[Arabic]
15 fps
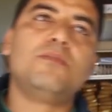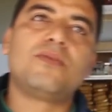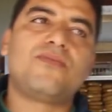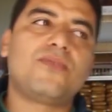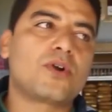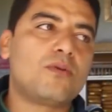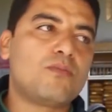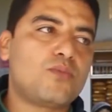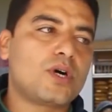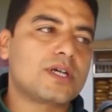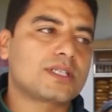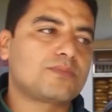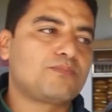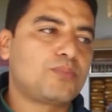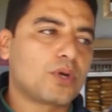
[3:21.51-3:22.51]

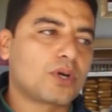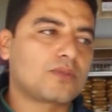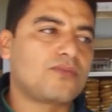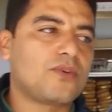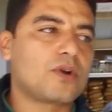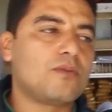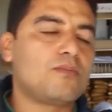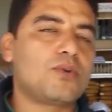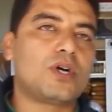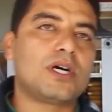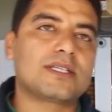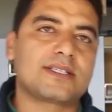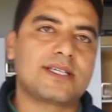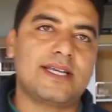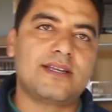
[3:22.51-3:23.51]
بفرومبواز بيغ
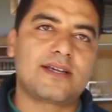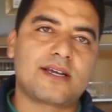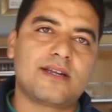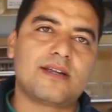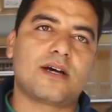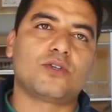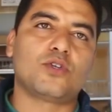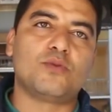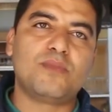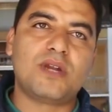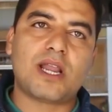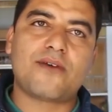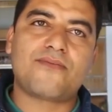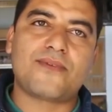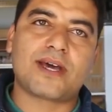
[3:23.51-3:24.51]
فرومبواز يعني كناخذو
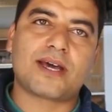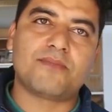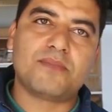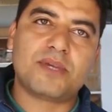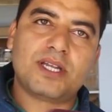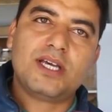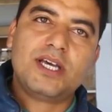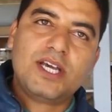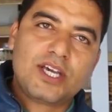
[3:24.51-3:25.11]
من لا من